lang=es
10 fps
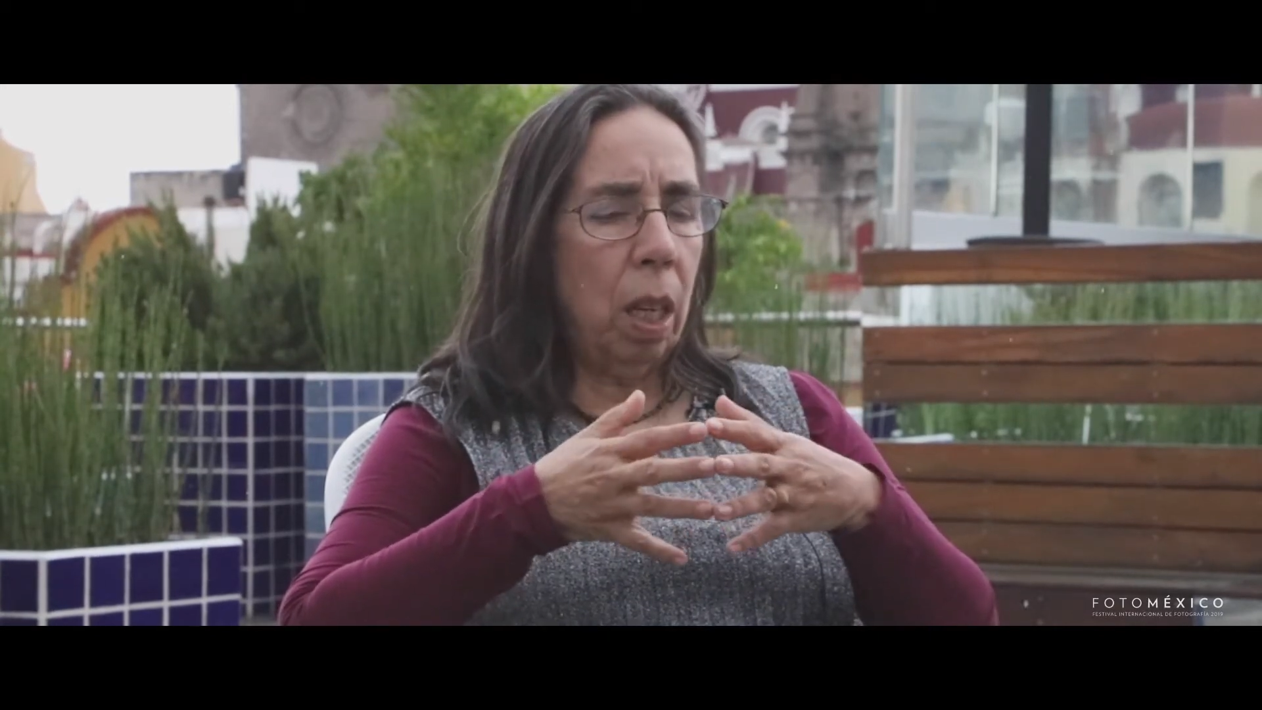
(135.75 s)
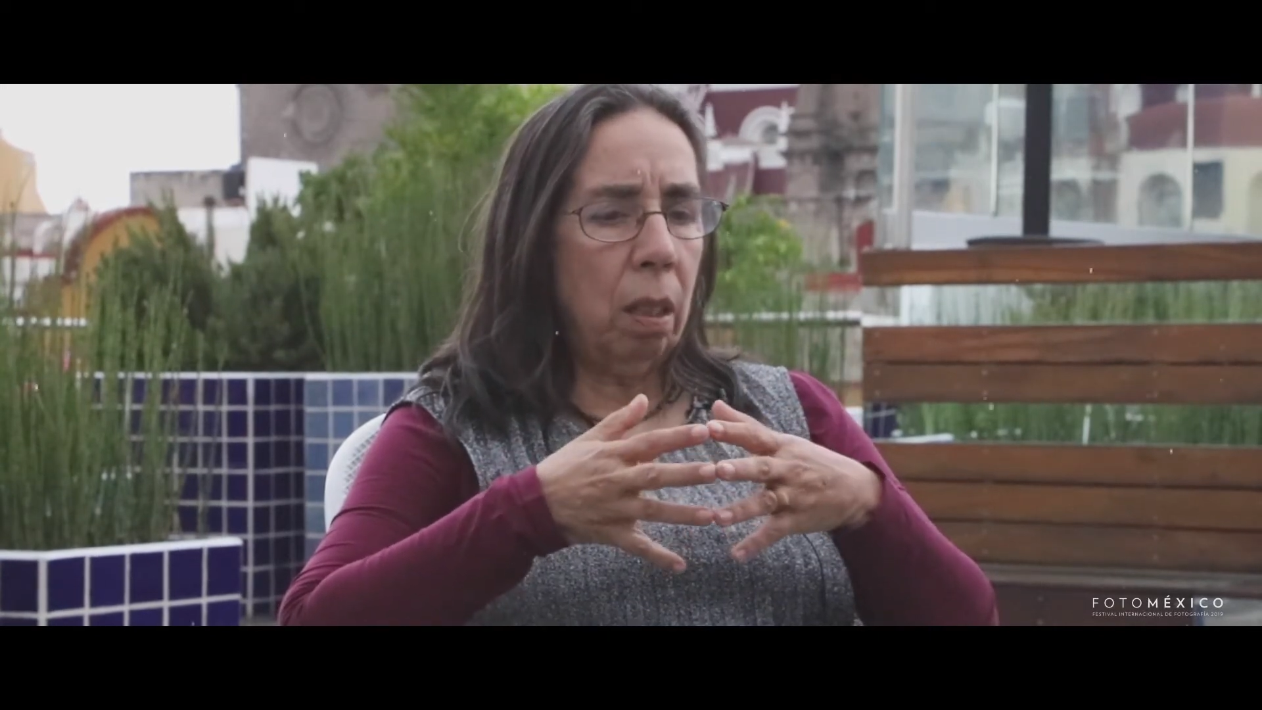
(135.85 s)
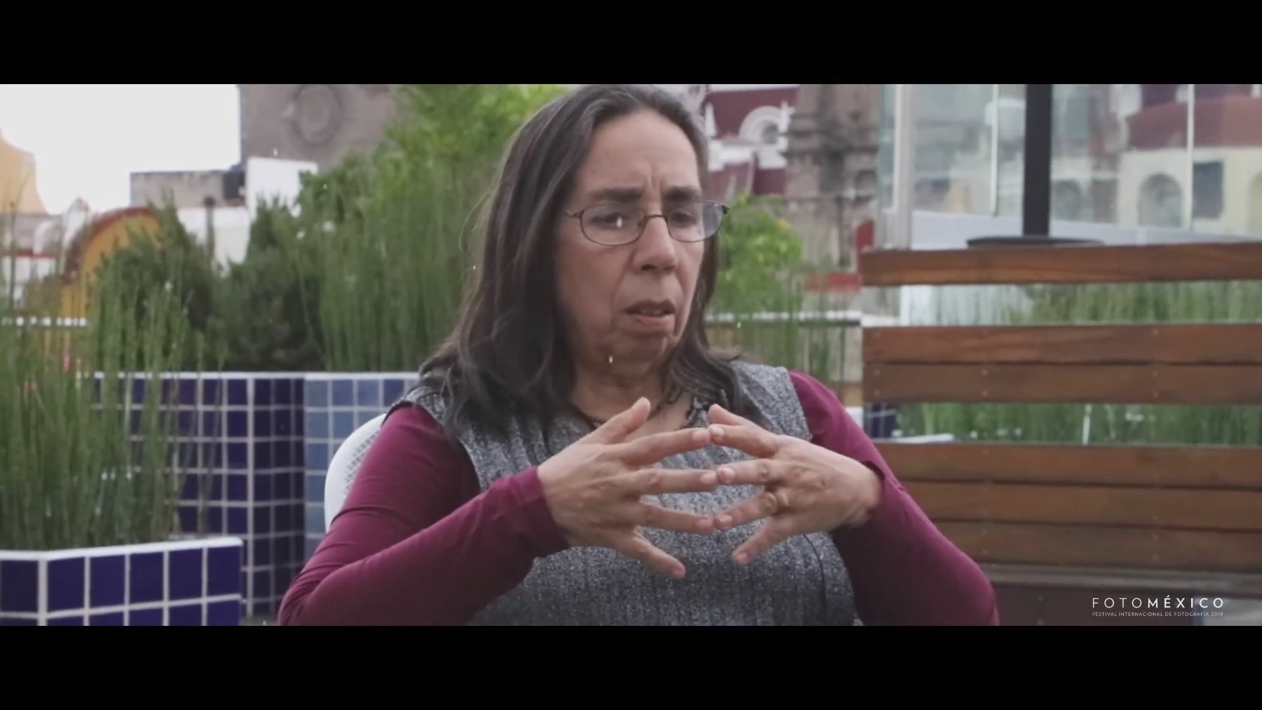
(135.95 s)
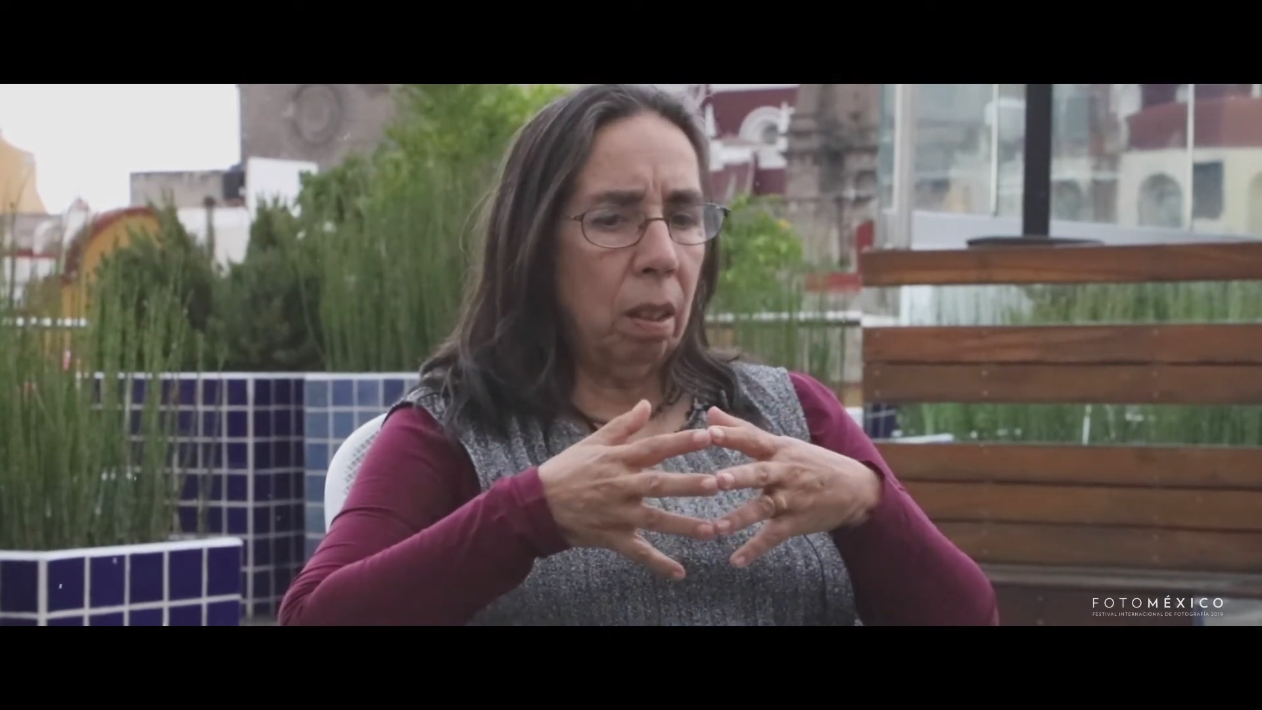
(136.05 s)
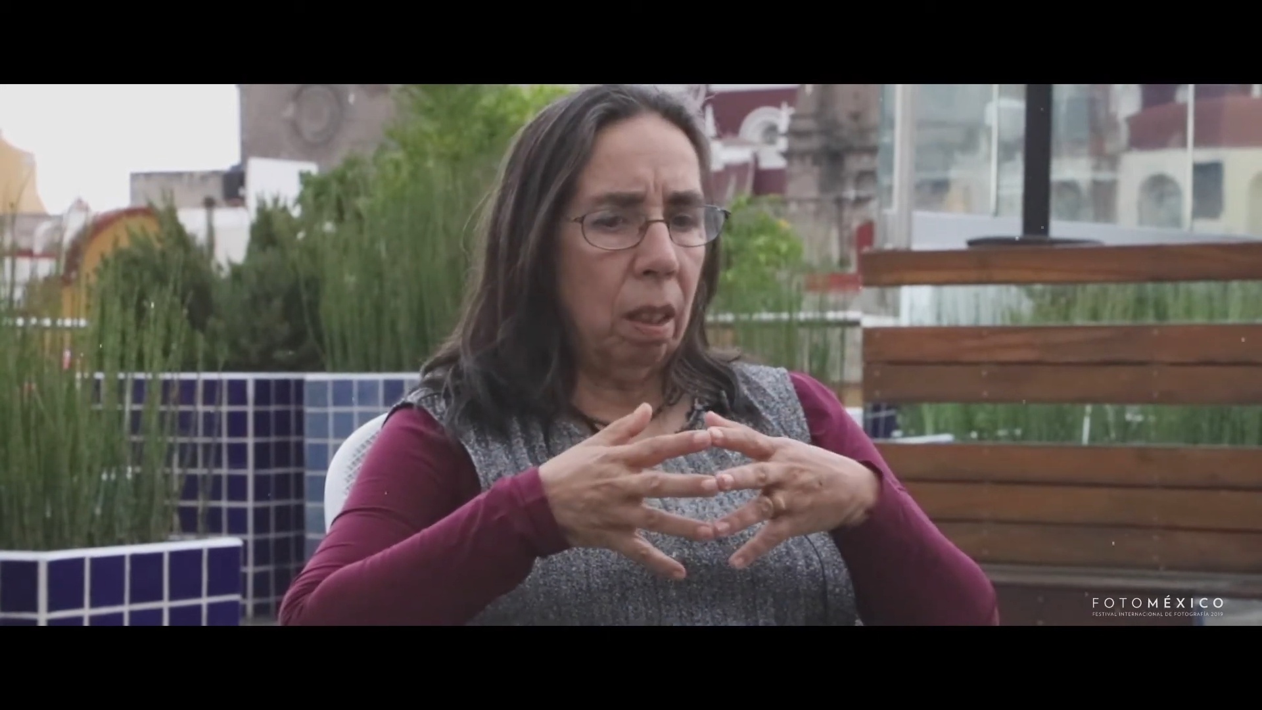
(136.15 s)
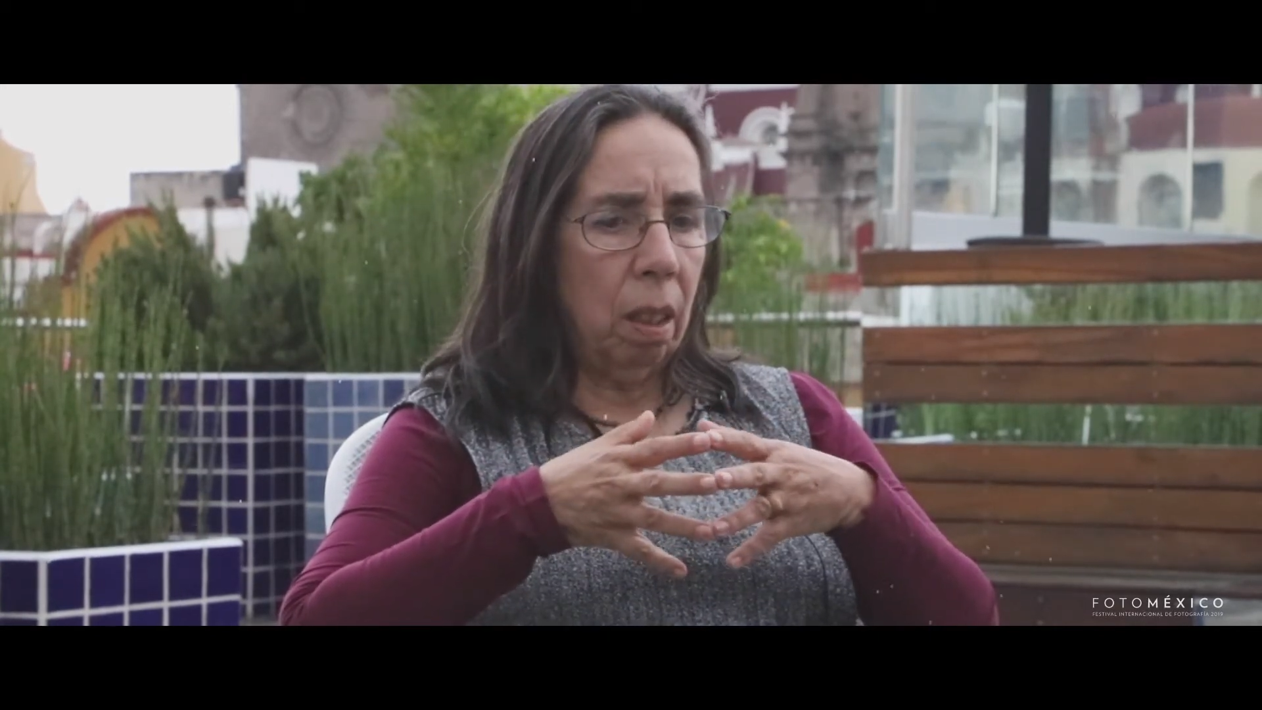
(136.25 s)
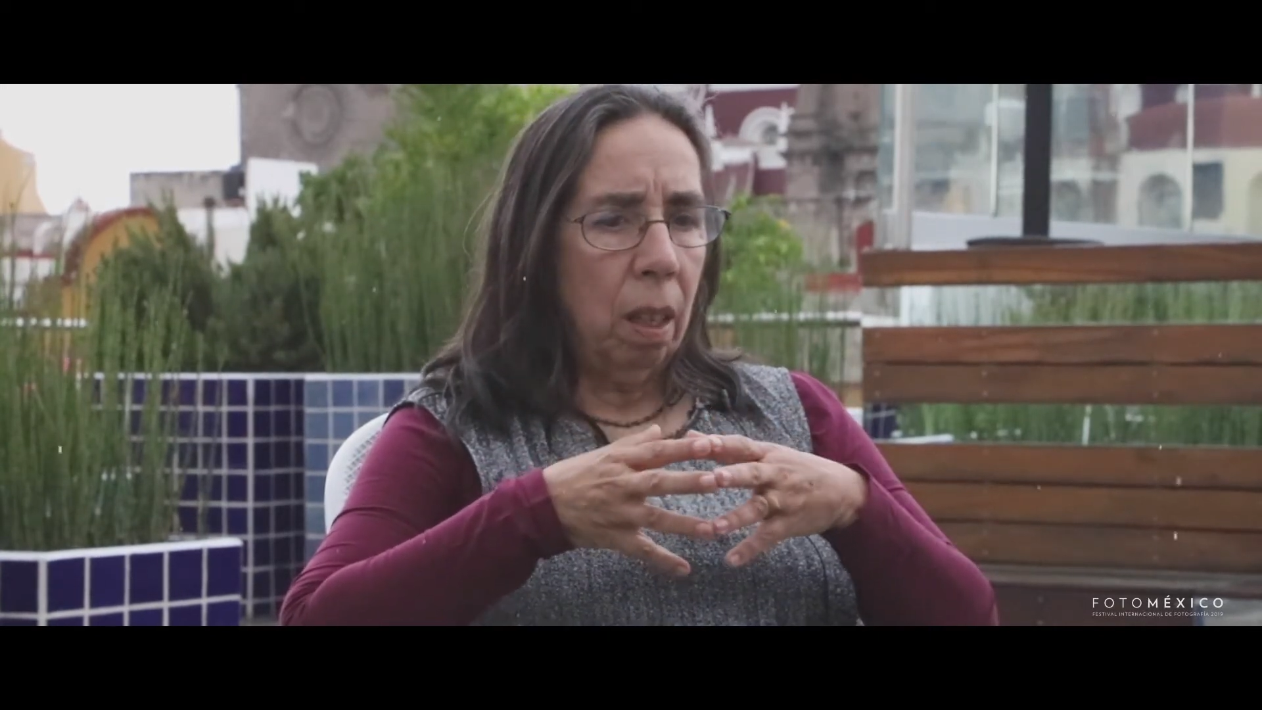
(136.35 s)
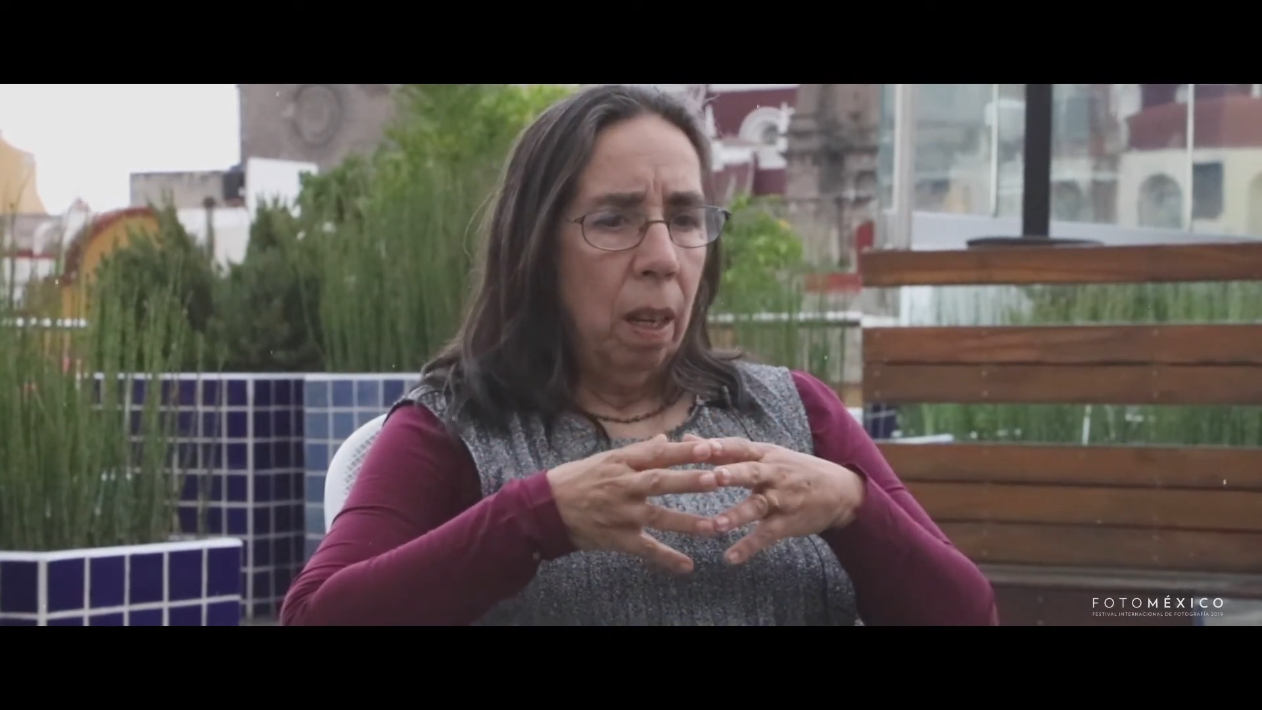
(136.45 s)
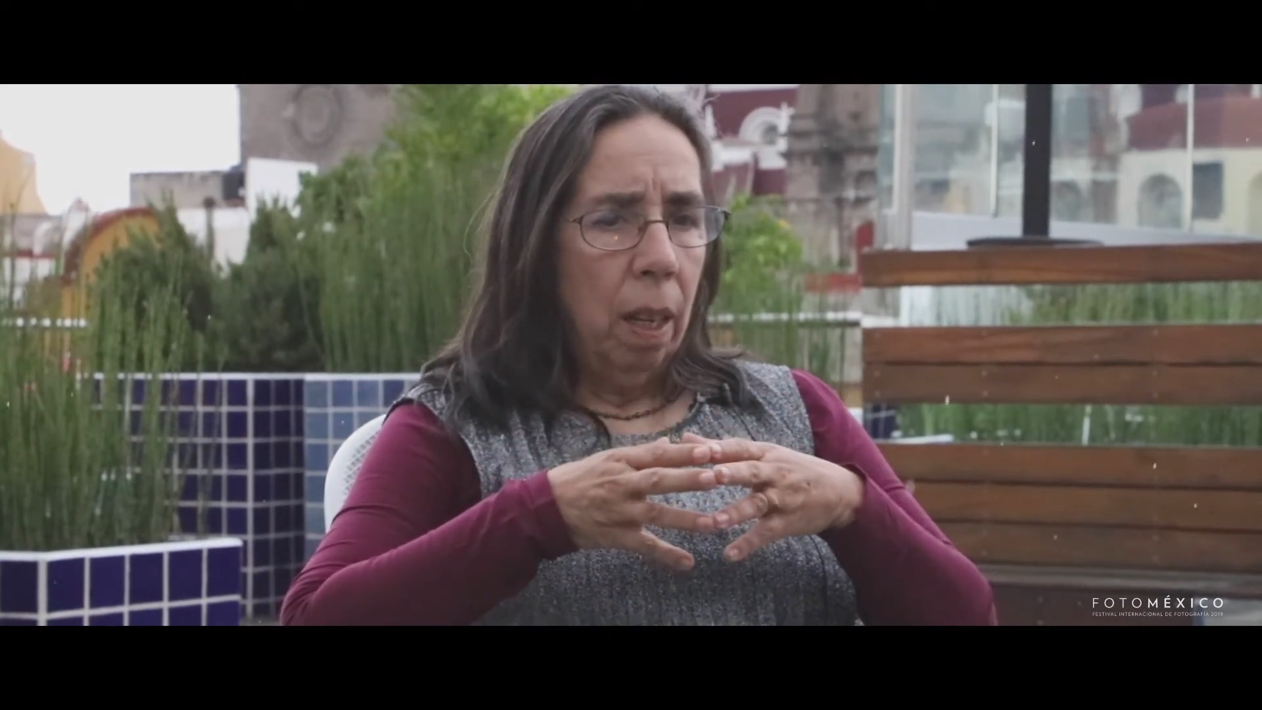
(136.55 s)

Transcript: las, eh,